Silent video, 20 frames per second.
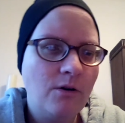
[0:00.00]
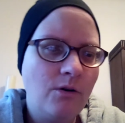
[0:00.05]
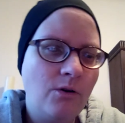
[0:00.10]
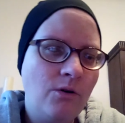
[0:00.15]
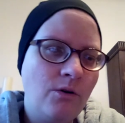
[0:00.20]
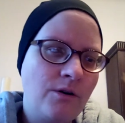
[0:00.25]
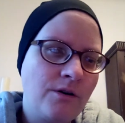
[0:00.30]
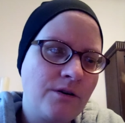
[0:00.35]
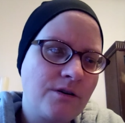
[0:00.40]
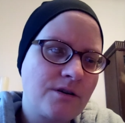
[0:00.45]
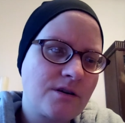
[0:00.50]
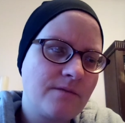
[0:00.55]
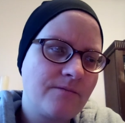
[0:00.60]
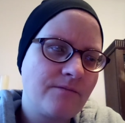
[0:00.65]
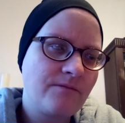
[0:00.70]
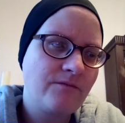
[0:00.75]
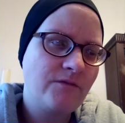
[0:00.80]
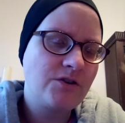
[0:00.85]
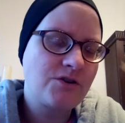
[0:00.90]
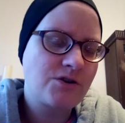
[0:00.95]
Und
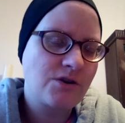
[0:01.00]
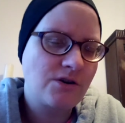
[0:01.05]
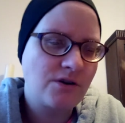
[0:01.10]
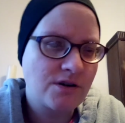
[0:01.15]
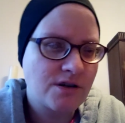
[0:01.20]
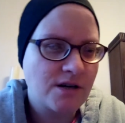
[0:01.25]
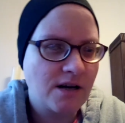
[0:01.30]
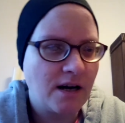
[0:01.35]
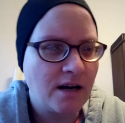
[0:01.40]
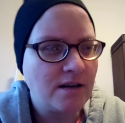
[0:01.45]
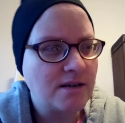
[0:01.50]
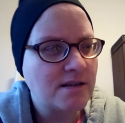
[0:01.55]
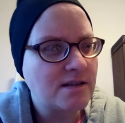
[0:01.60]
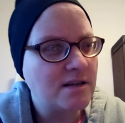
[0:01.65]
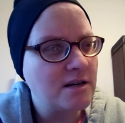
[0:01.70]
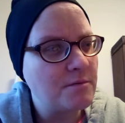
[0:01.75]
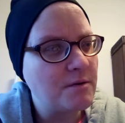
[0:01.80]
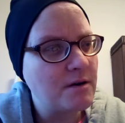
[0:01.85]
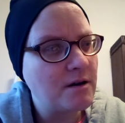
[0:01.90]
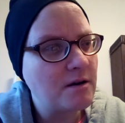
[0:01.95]
wünsche euch alles
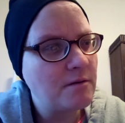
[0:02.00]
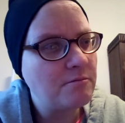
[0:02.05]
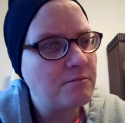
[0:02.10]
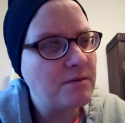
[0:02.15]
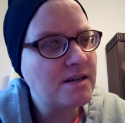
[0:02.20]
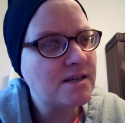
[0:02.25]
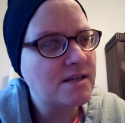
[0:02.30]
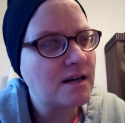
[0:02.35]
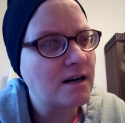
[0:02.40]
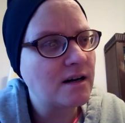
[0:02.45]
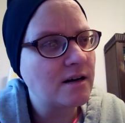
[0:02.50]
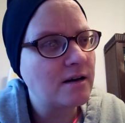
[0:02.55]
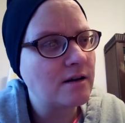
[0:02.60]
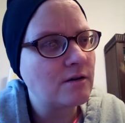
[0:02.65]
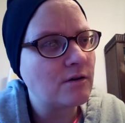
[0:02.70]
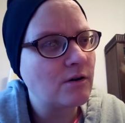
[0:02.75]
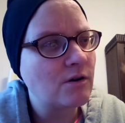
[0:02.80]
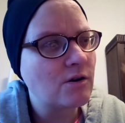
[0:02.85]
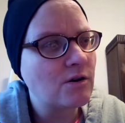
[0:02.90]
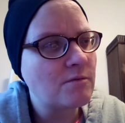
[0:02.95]
Liebe. Bis
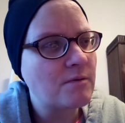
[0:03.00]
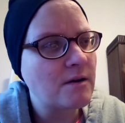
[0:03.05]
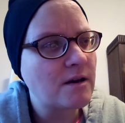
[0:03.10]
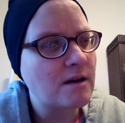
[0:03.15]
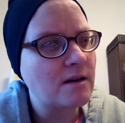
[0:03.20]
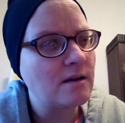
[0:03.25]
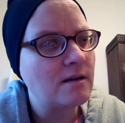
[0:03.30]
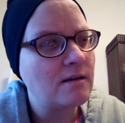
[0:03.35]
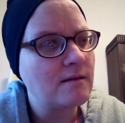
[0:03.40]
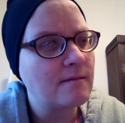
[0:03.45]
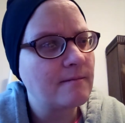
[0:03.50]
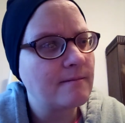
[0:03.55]
dahin, eure Peggy.